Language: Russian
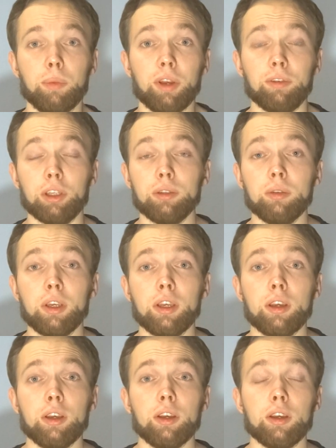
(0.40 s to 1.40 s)
Привет!
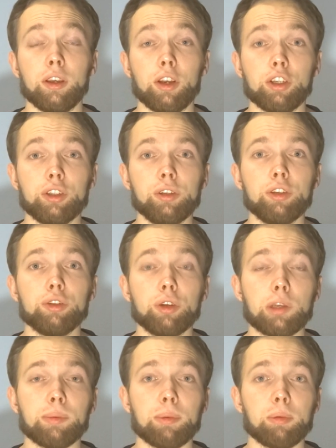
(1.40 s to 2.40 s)
Решил
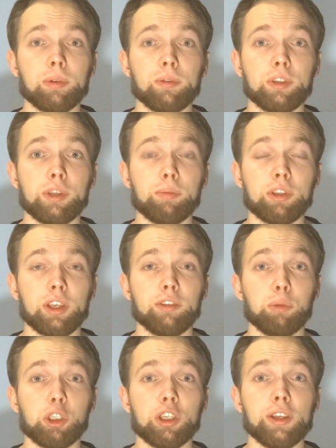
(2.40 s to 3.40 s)
еще раз попробовать записать
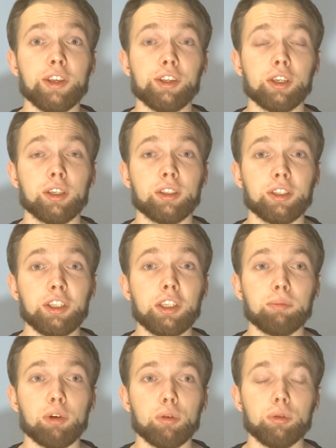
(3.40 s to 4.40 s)
впечатление от
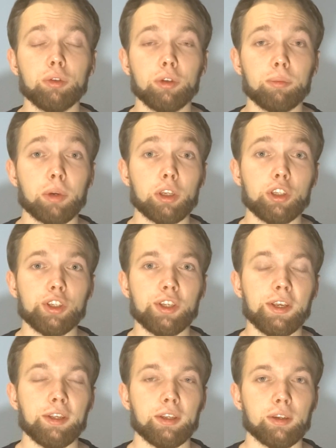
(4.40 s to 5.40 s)
книги по ходу ее
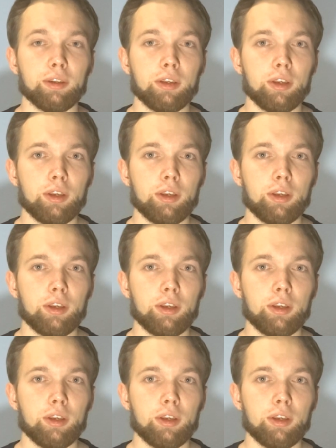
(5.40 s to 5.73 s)
прочтения.